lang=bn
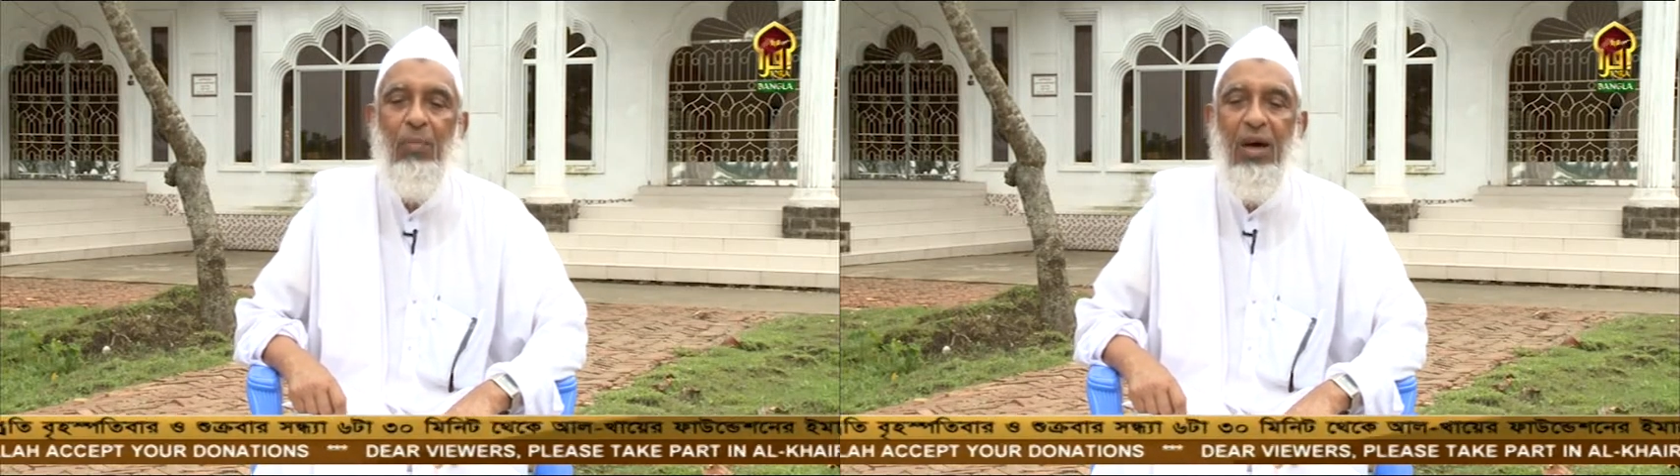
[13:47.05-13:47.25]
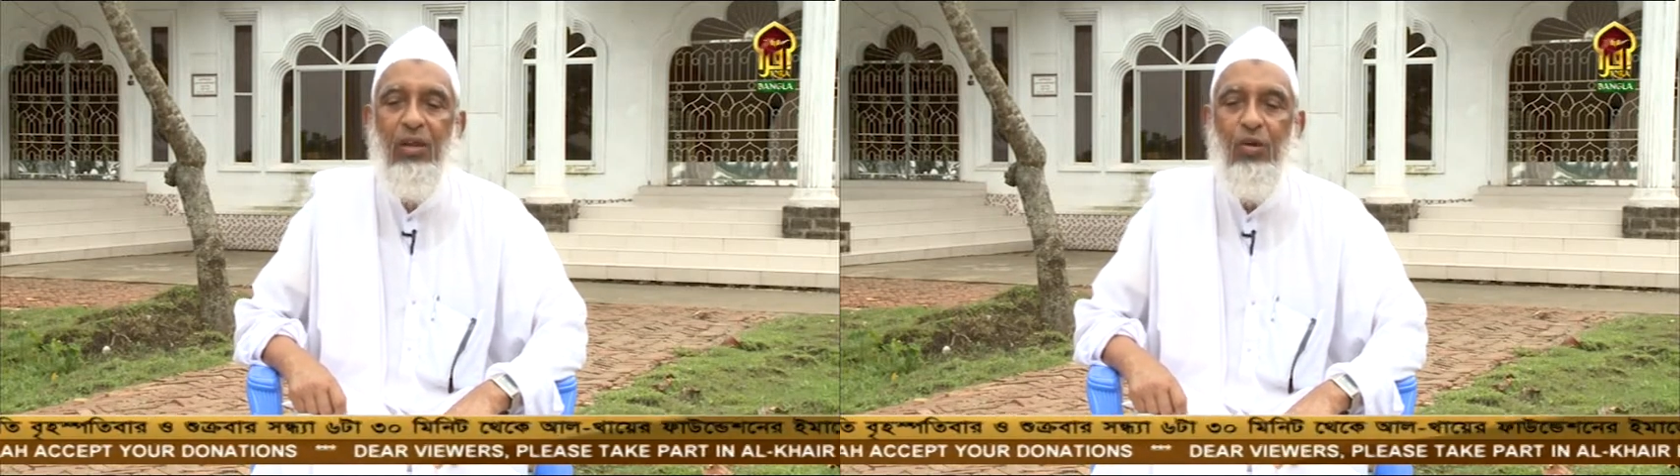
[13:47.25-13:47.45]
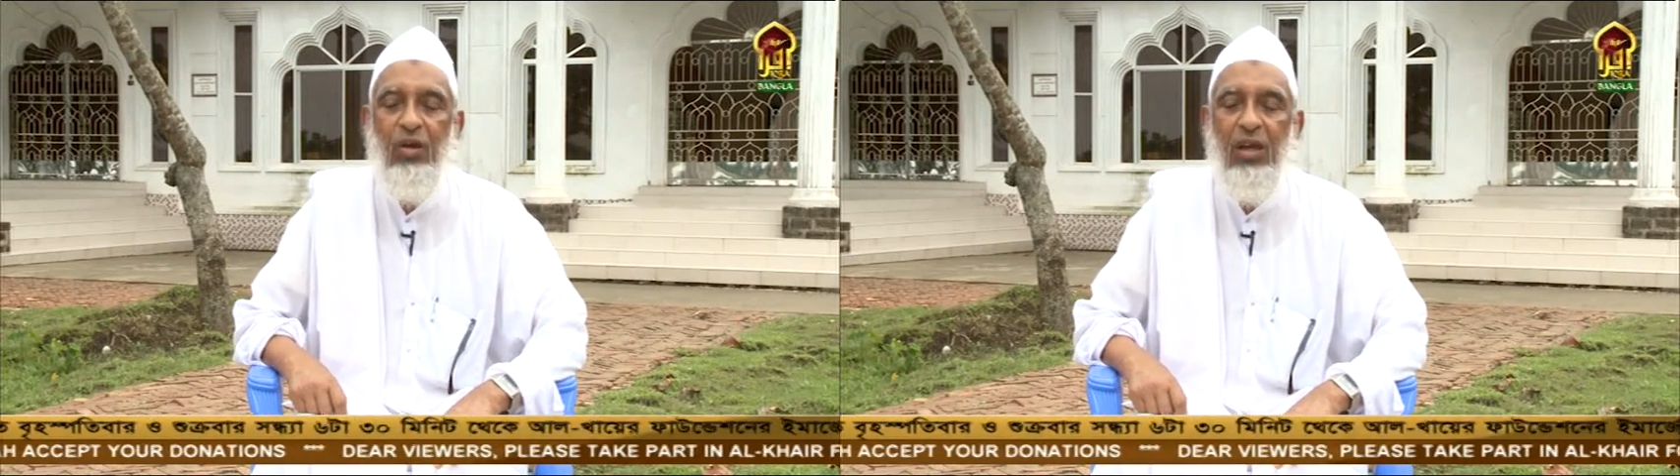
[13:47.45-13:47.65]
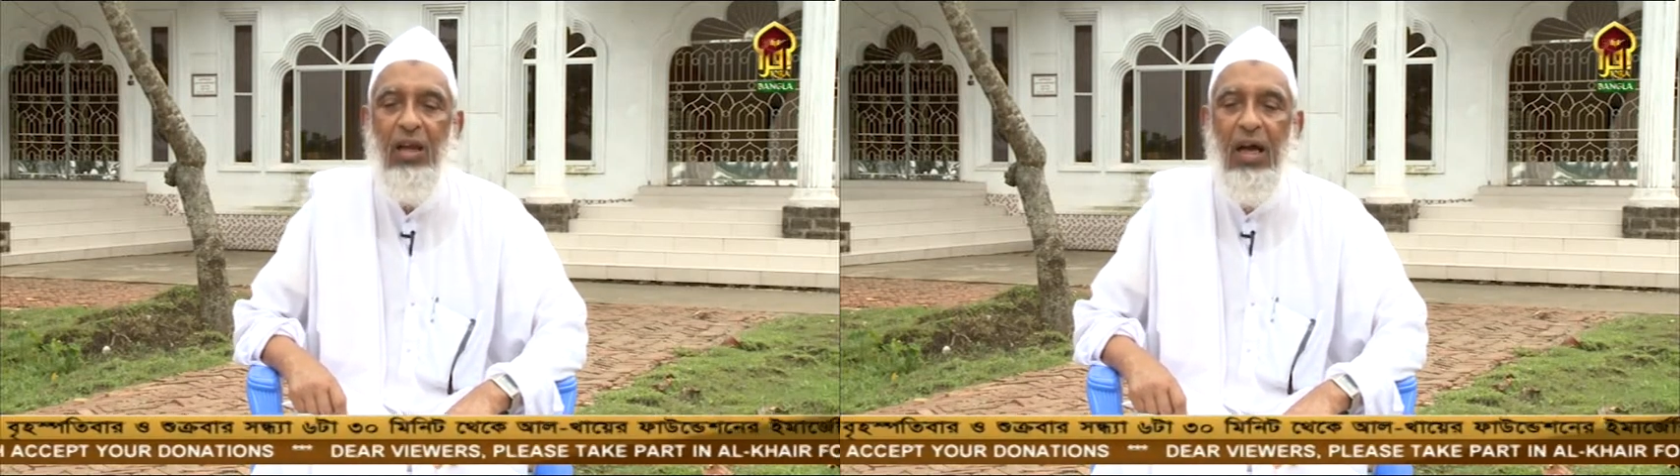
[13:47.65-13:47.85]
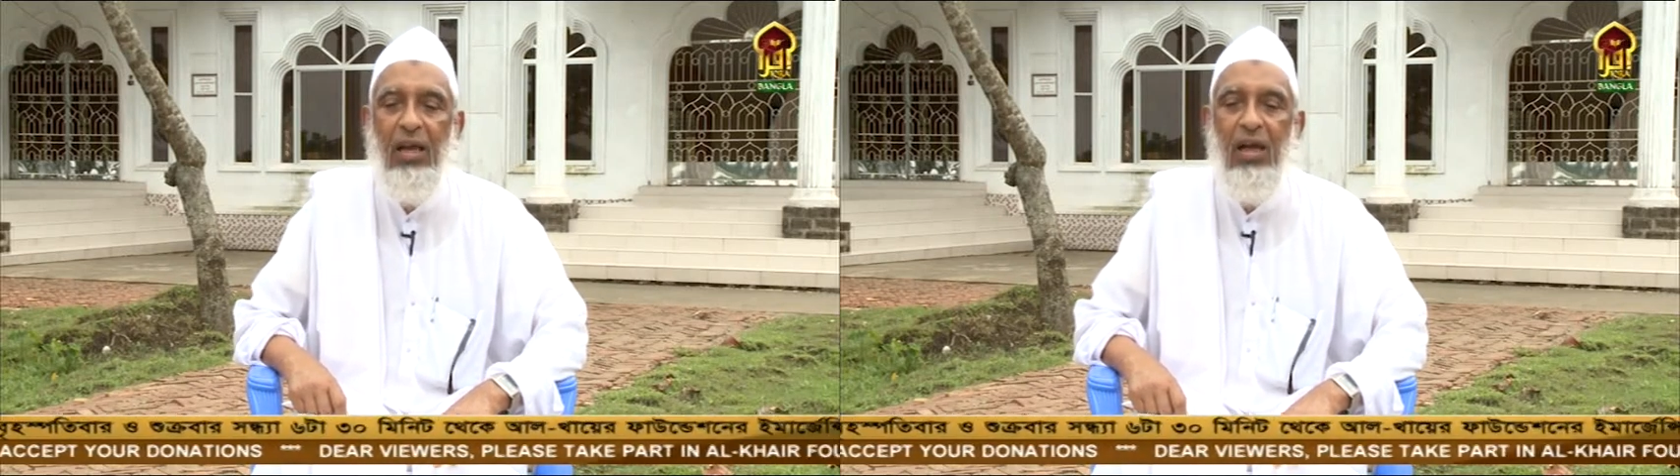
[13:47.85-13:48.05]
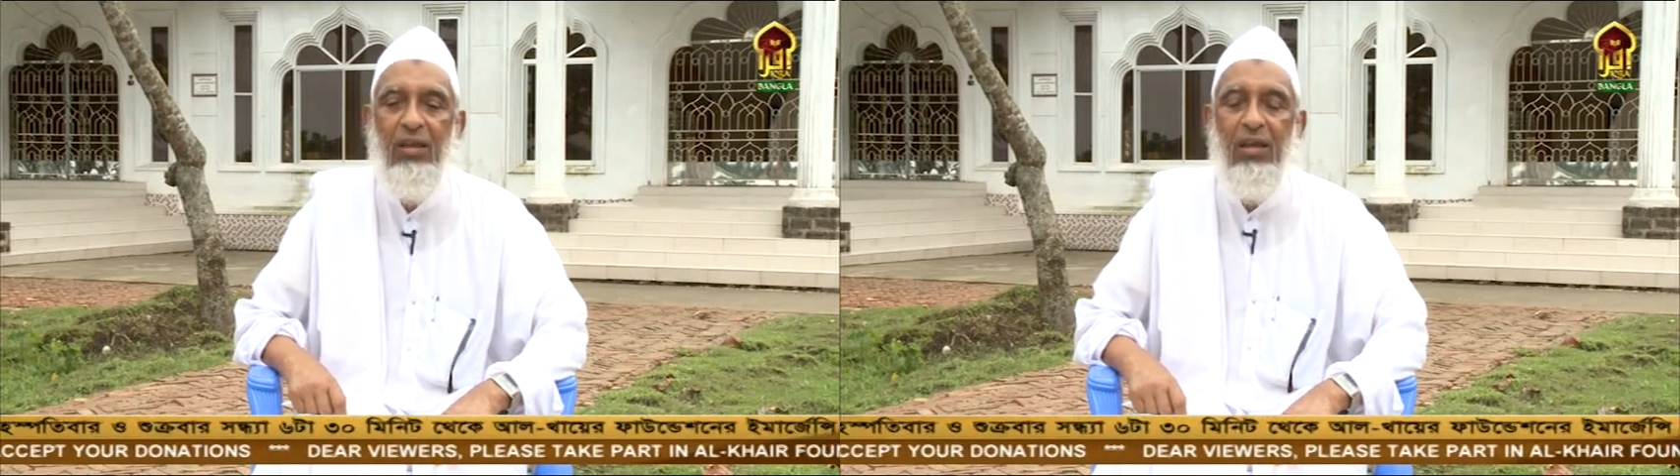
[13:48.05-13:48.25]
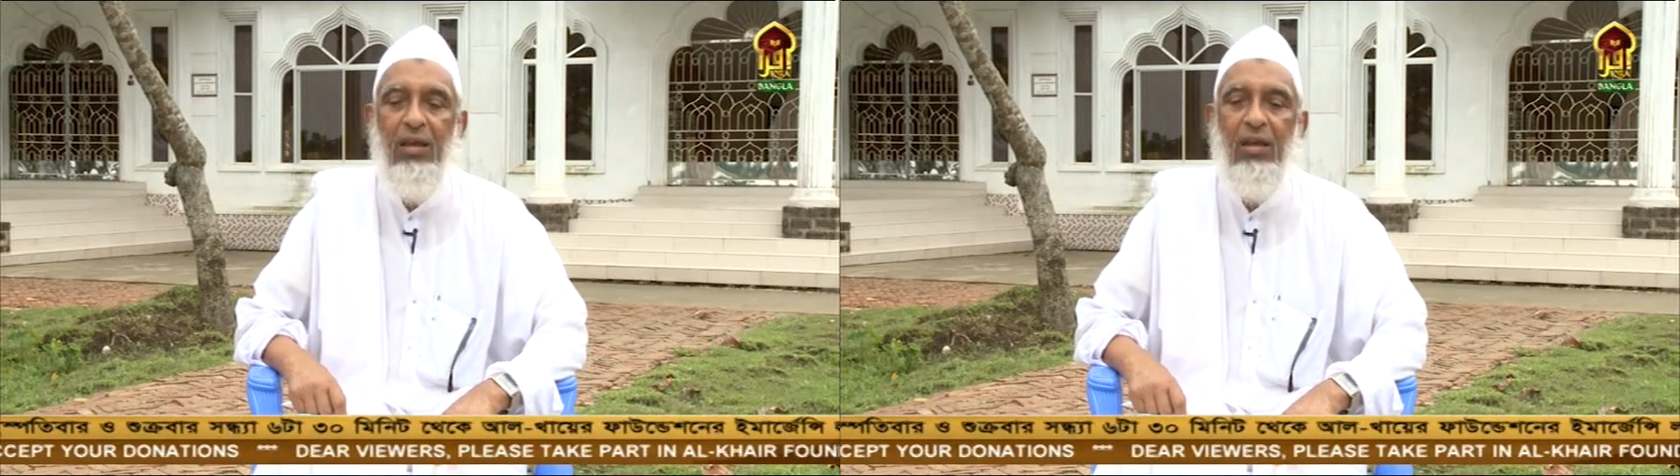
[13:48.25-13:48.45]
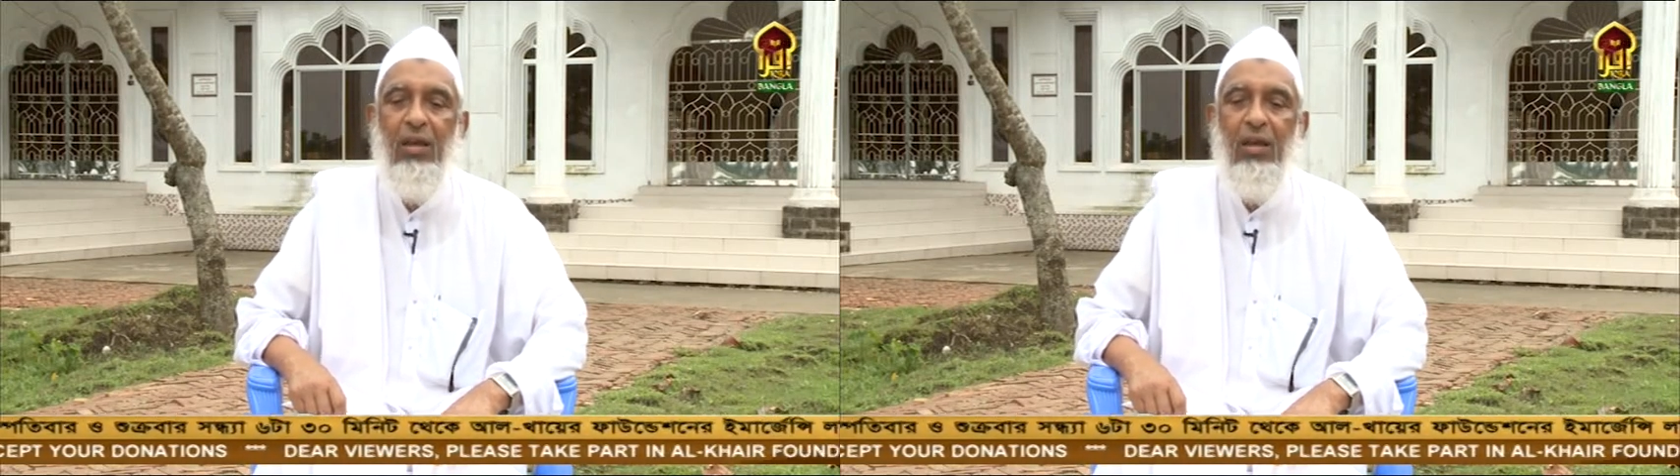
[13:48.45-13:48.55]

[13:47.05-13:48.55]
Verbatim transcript: পাথরের আঘাতে